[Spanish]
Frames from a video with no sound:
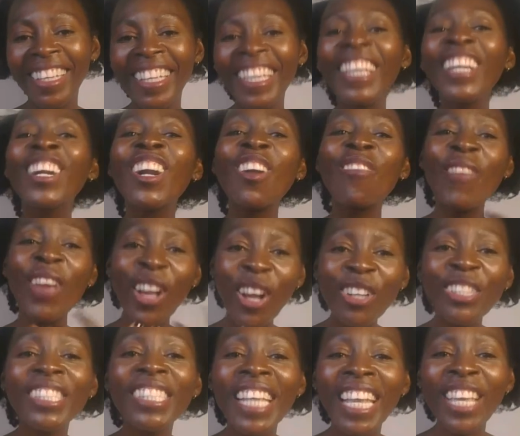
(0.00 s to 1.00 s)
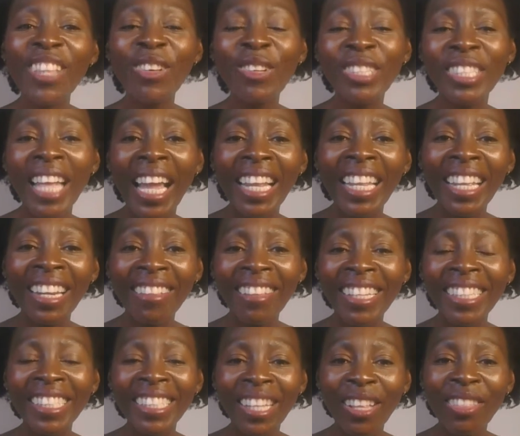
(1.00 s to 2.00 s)
¿Y cómo he conseguido salir de
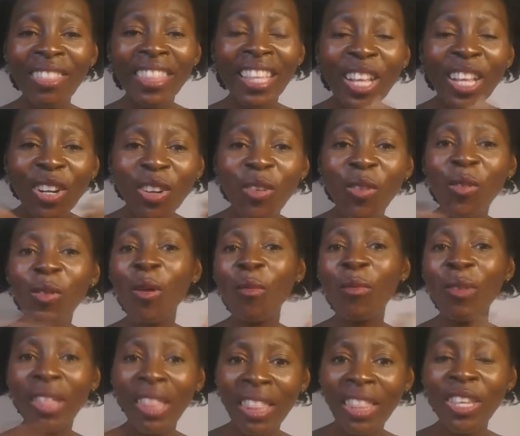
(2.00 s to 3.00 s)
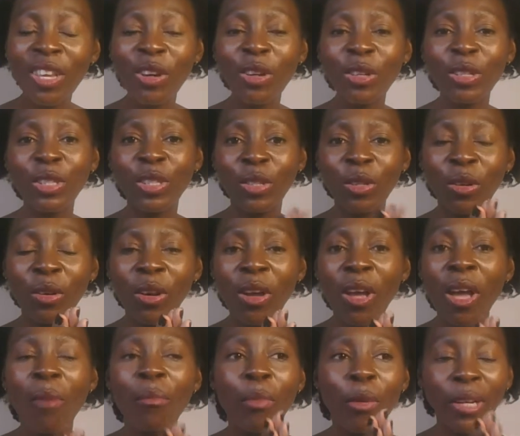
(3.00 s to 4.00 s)
ese círculo vicioso?
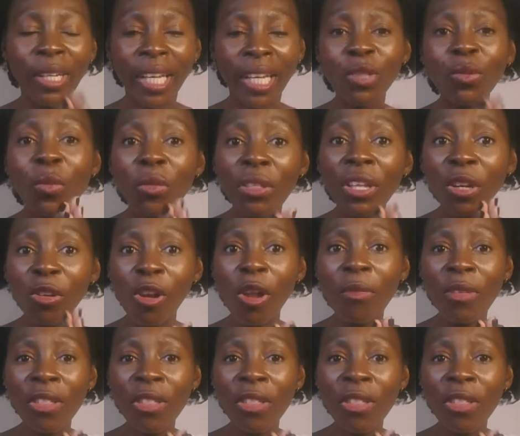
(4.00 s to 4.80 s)
Porque es un círculo